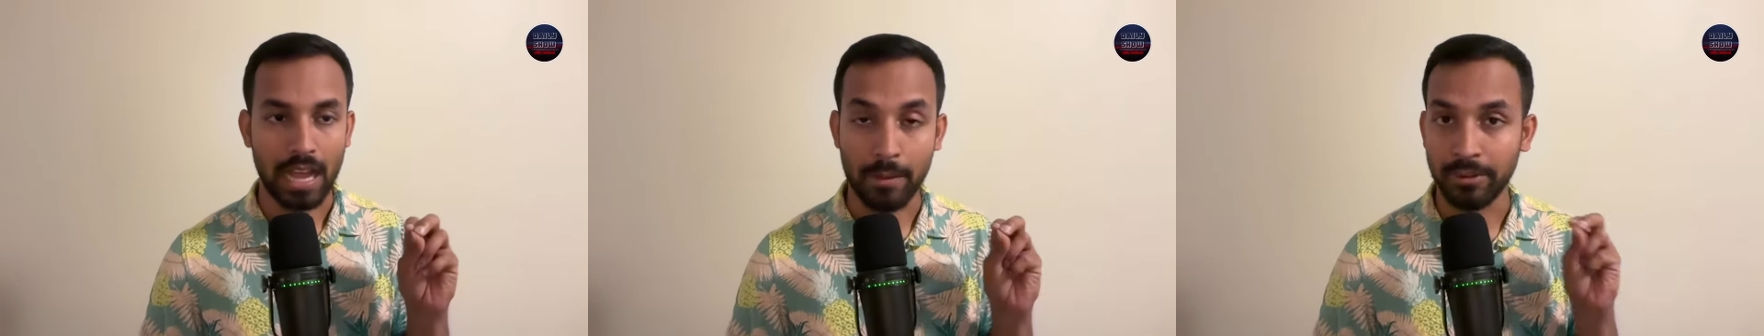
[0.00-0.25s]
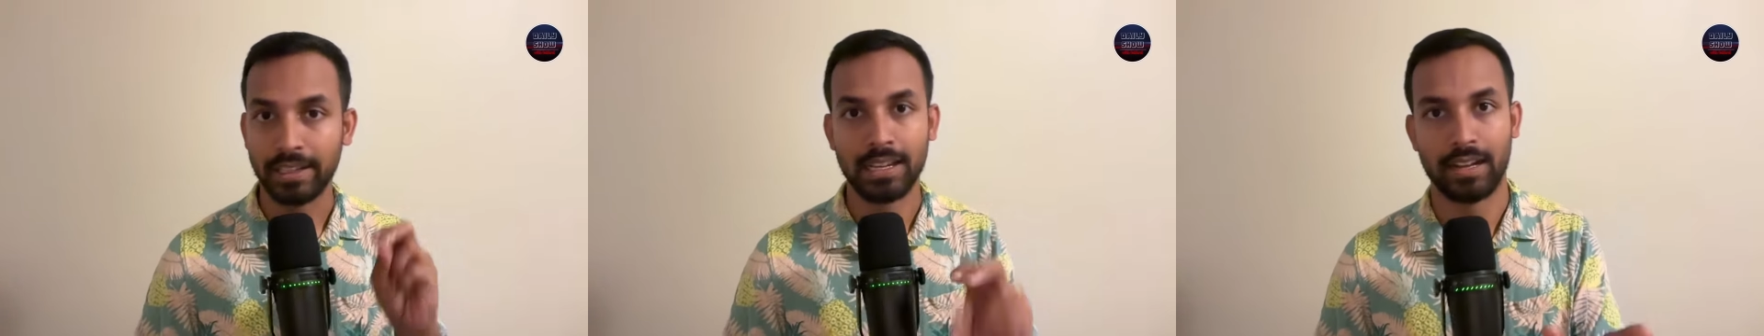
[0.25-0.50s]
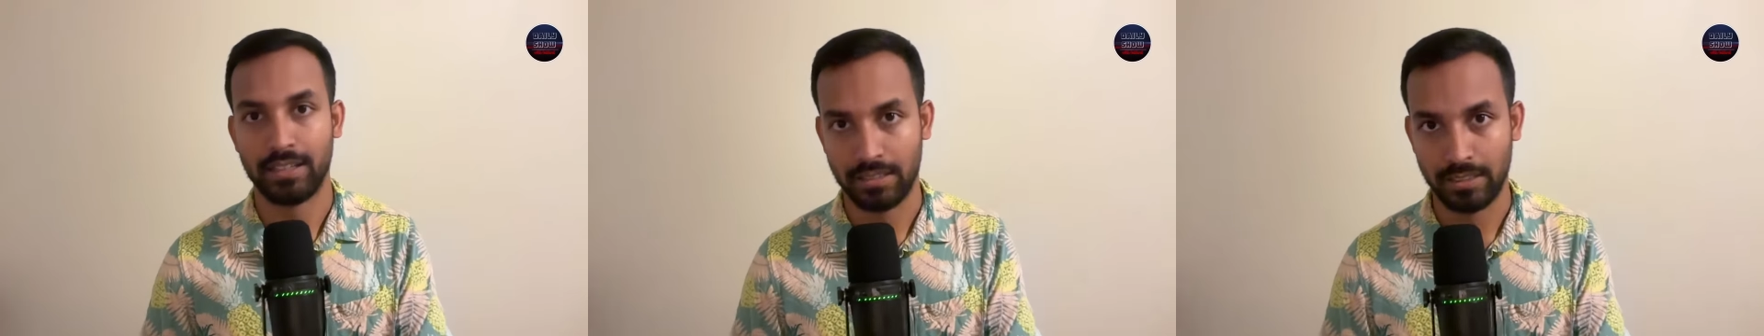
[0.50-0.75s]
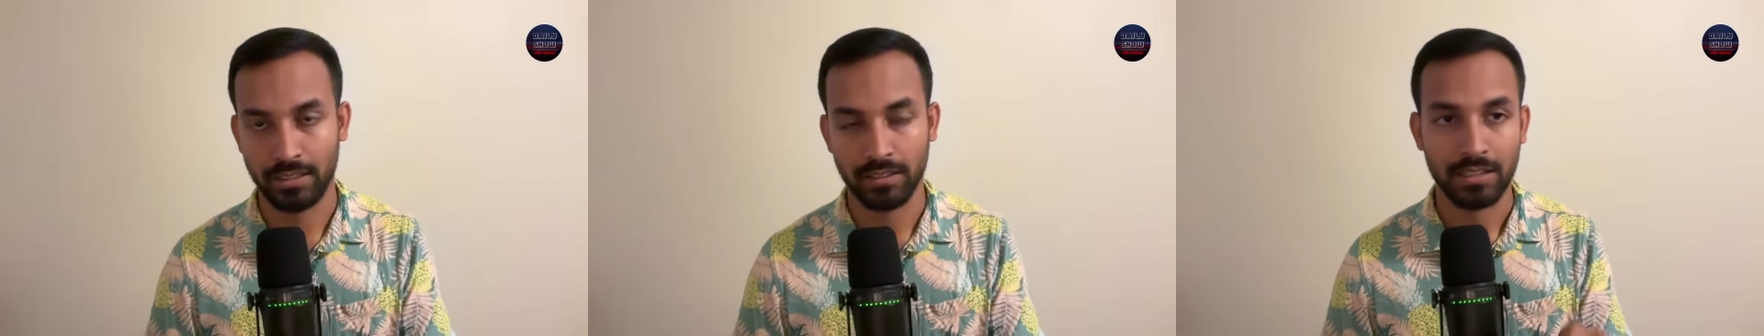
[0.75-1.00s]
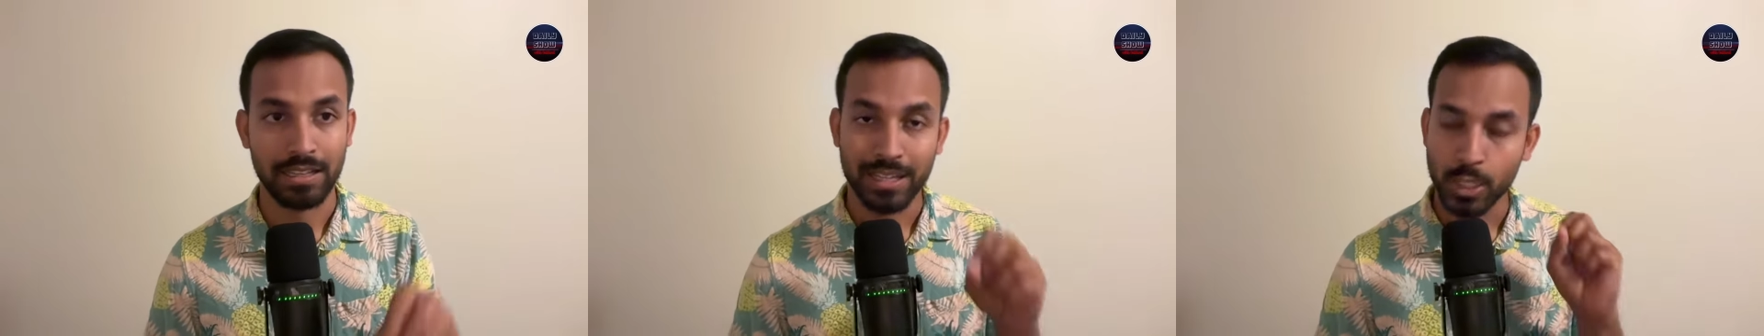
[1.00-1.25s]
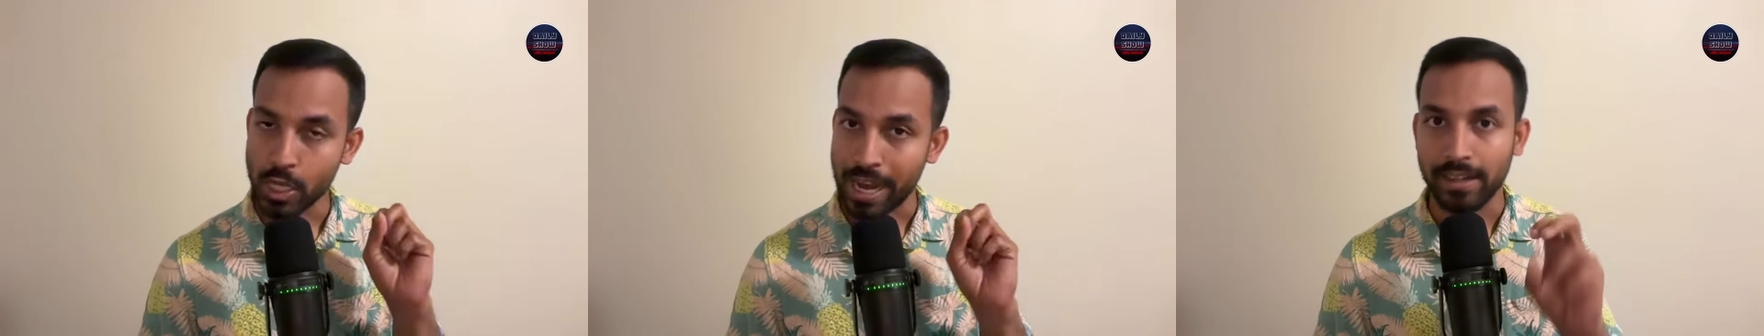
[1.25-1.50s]
আমেরিকা আগাচ্ছে
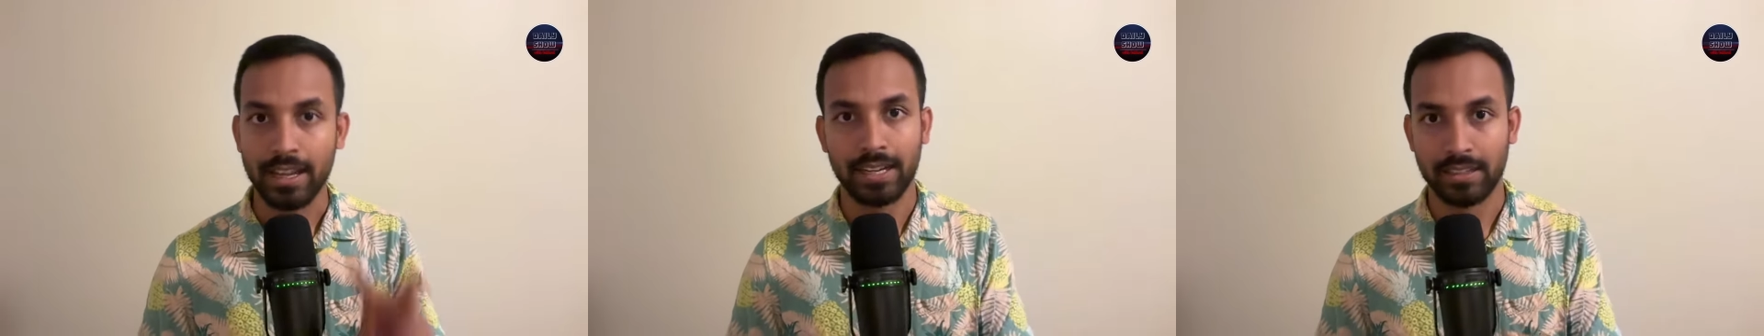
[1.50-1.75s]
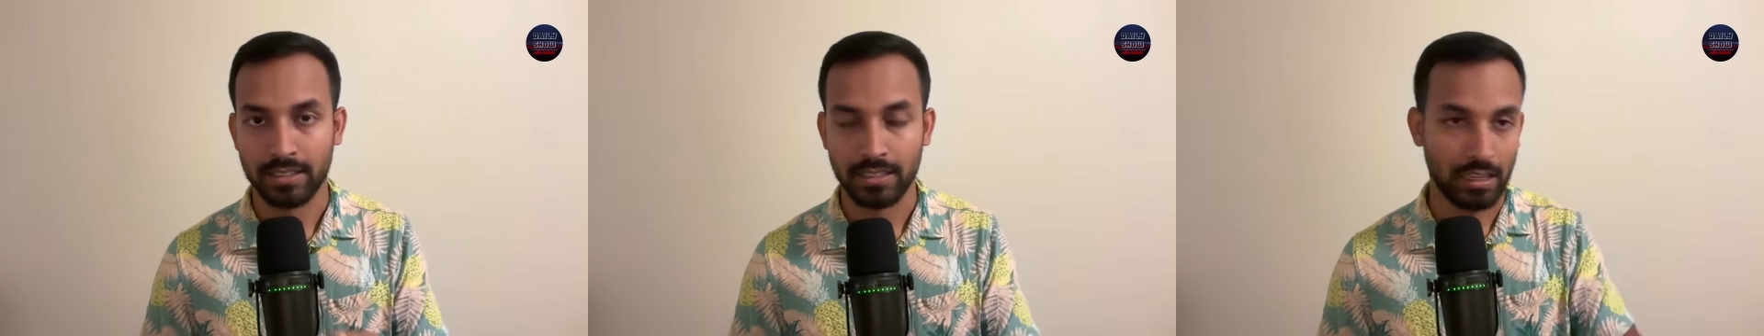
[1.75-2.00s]
চায়না আগাচ্ছে